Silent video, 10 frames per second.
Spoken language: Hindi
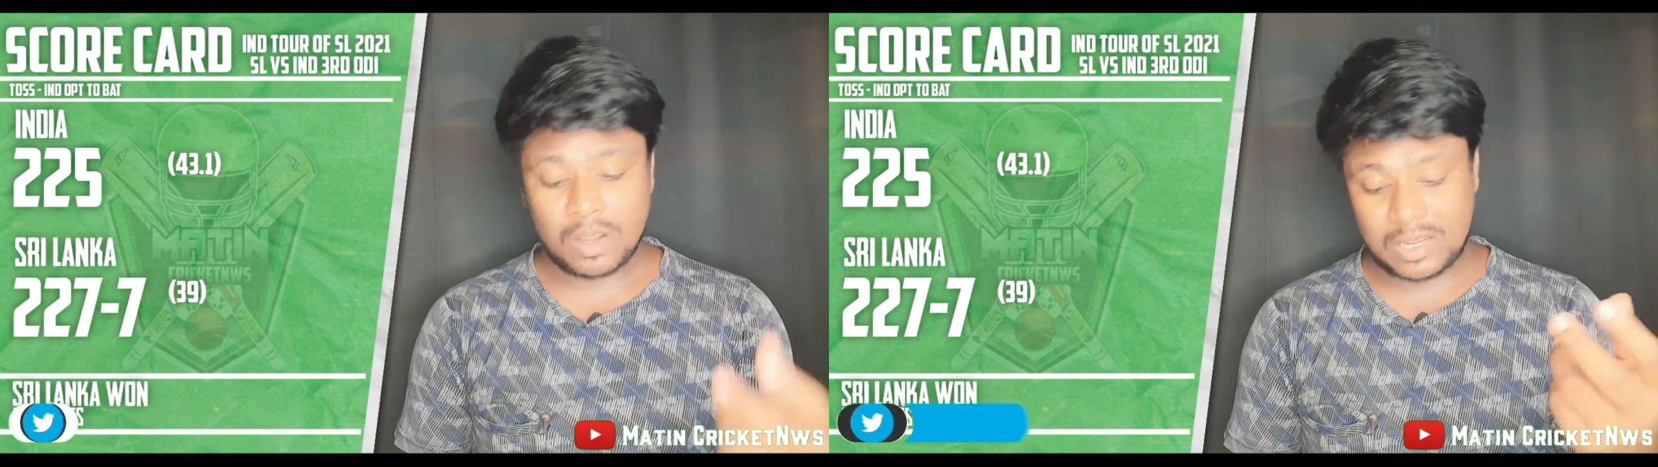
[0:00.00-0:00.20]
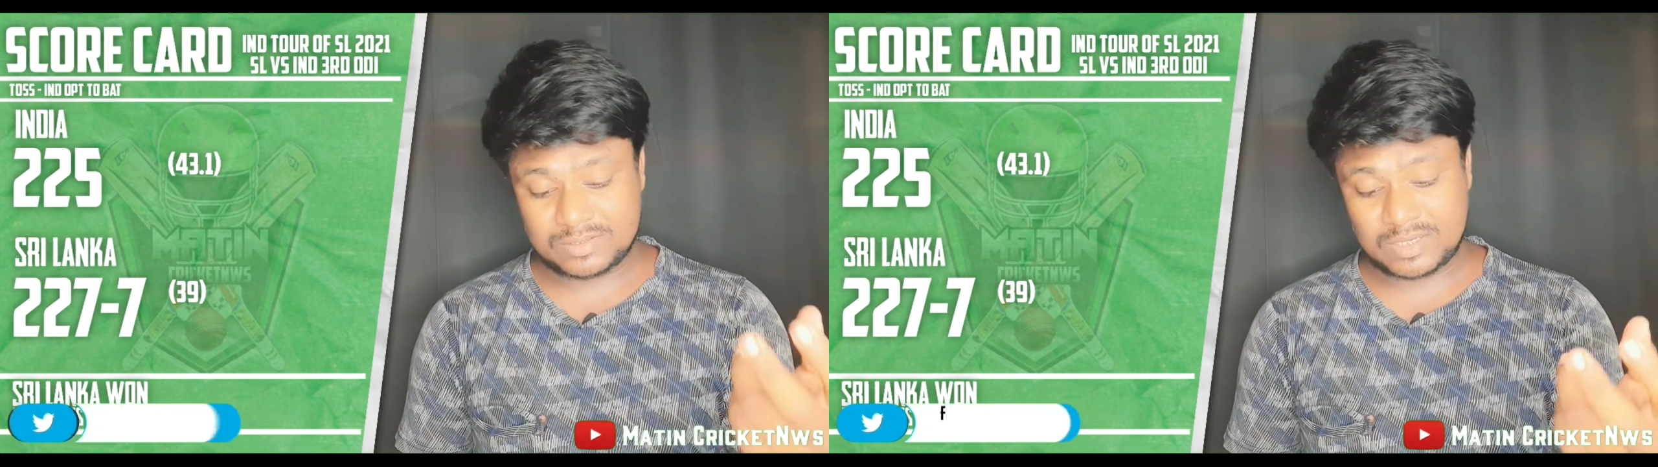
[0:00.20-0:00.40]

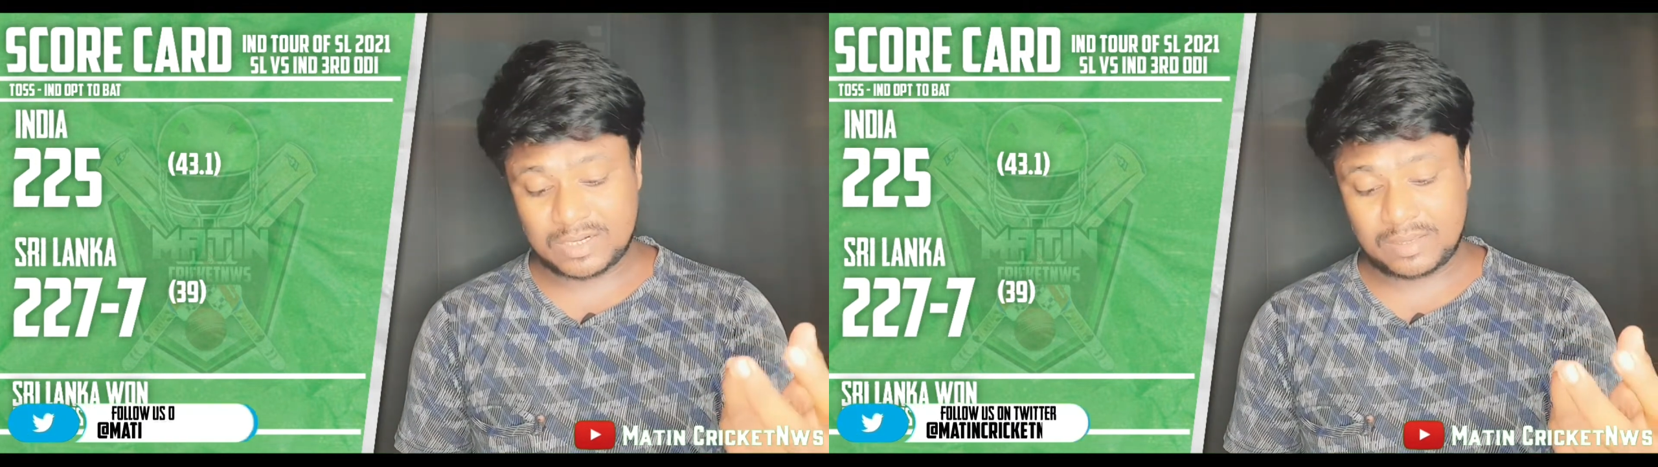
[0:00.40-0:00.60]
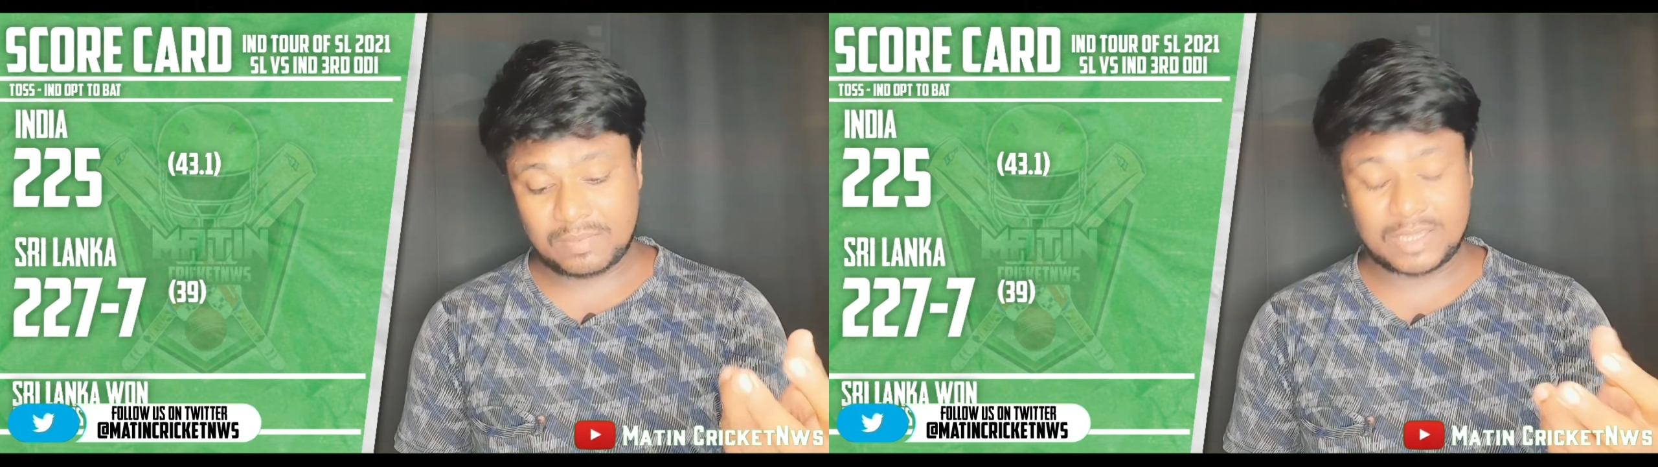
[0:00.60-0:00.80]
खास
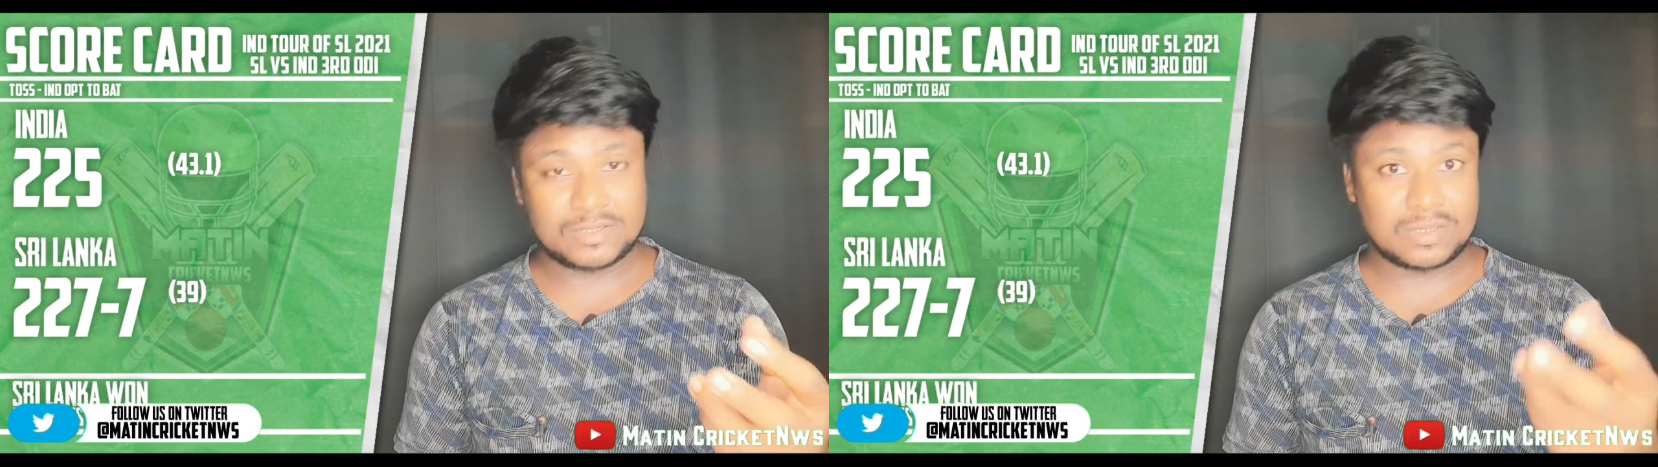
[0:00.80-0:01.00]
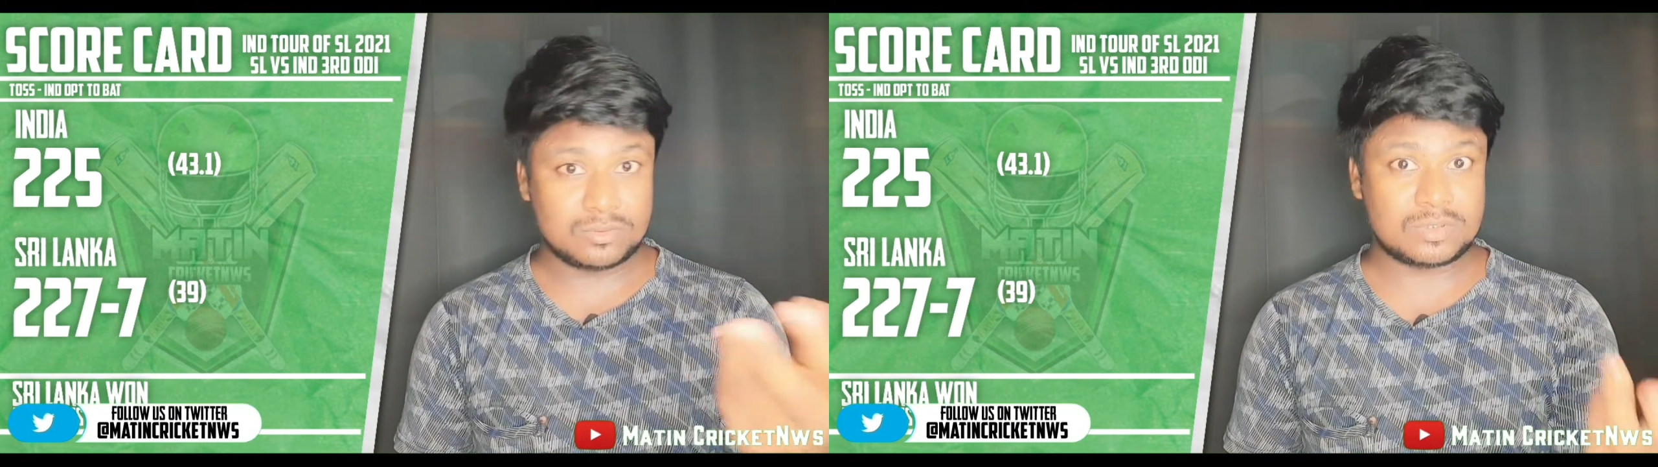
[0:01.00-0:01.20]
करके
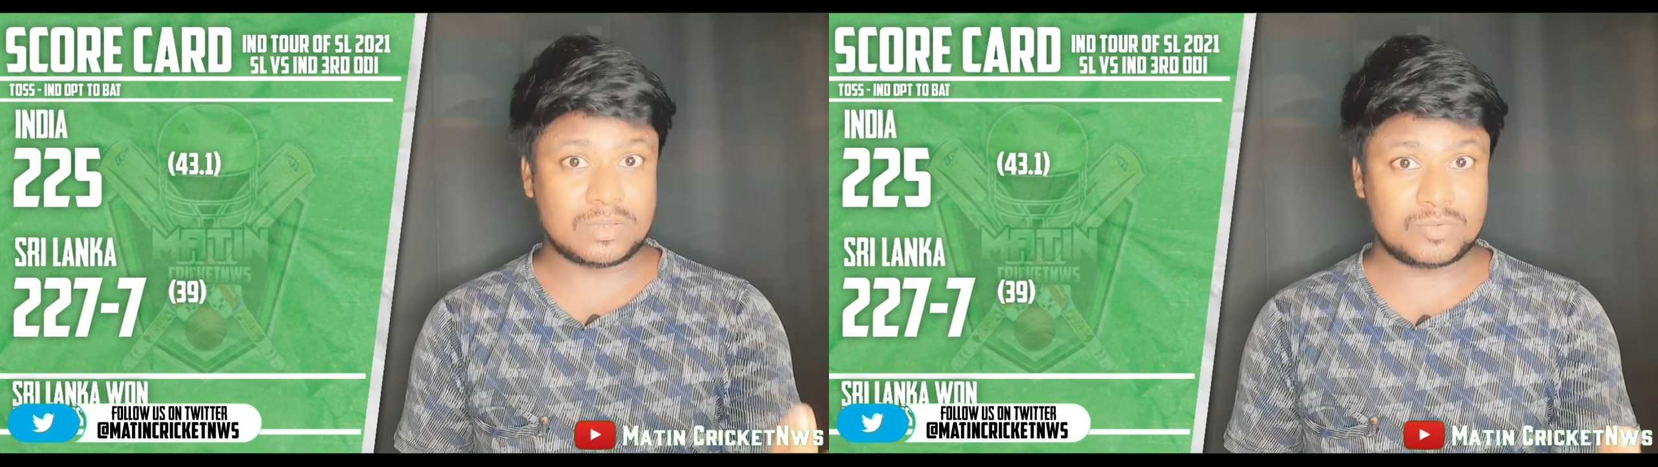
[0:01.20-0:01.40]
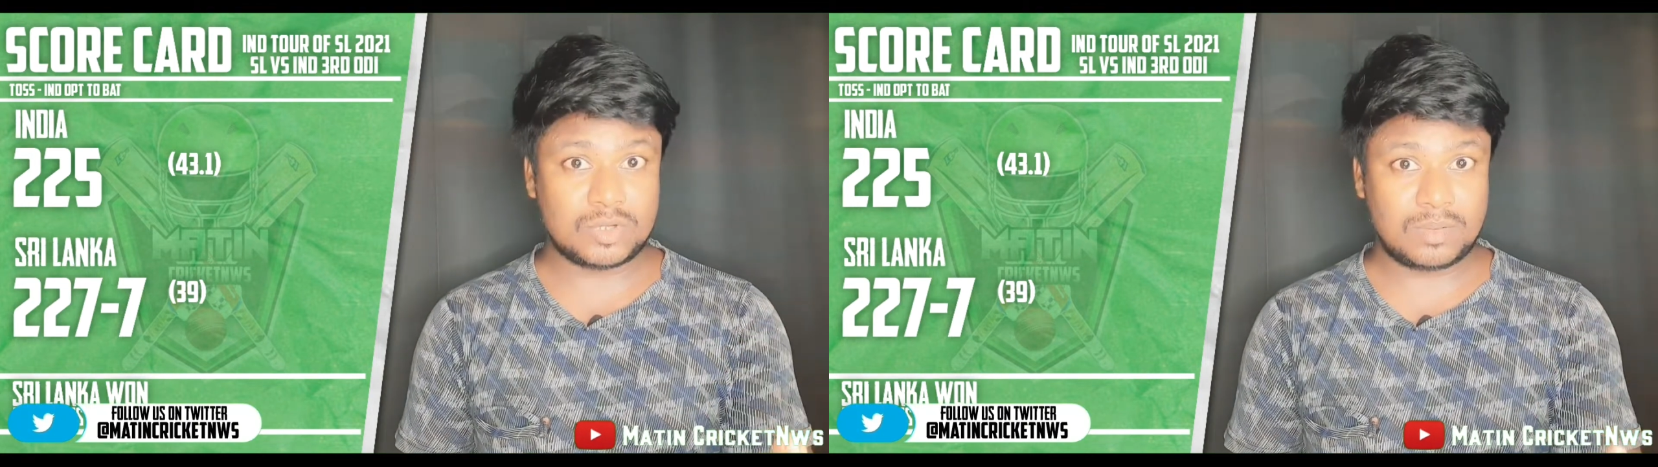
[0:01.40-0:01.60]
भाई संजू
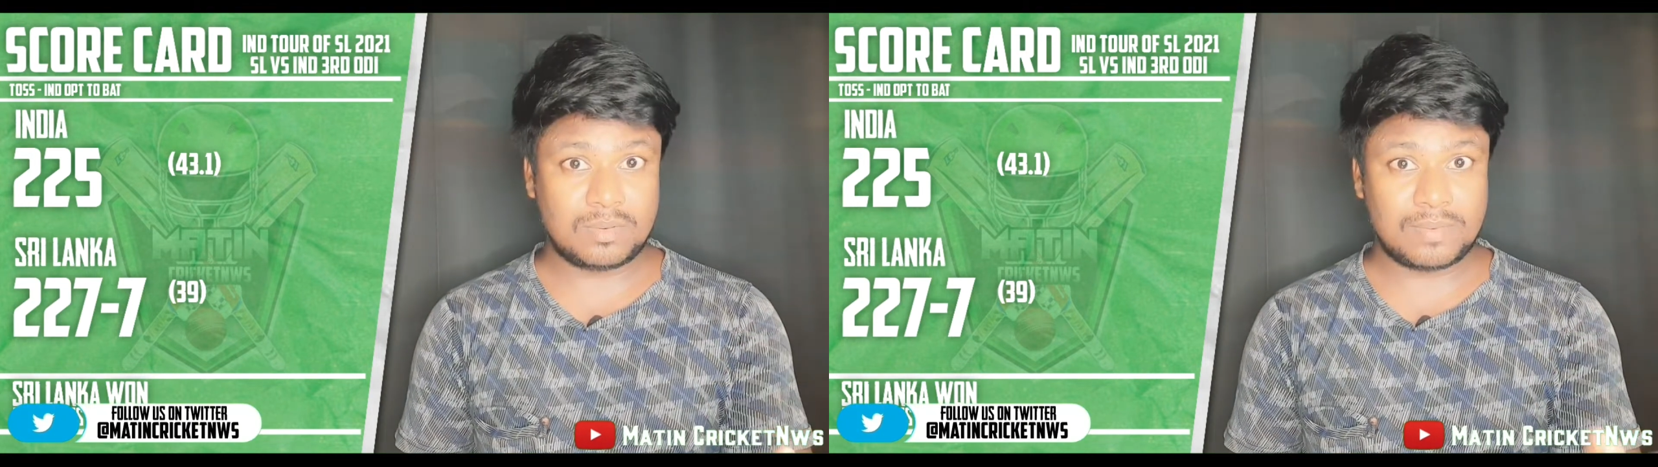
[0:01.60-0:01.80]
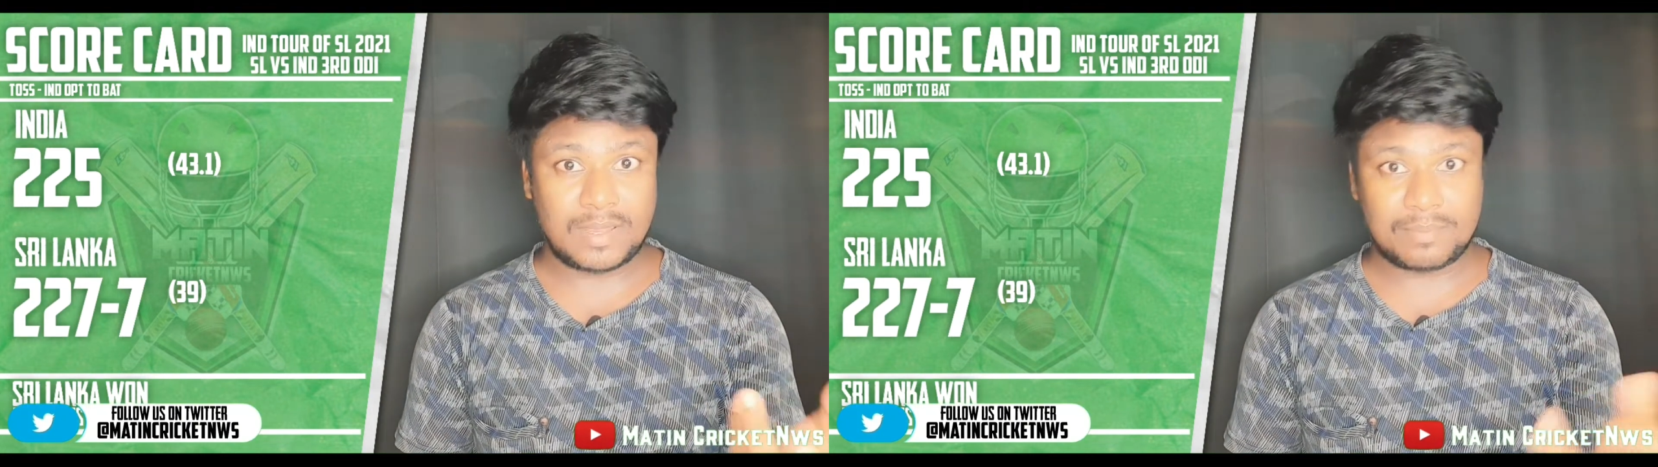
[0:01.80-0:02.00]
सैमसन ने भी भाई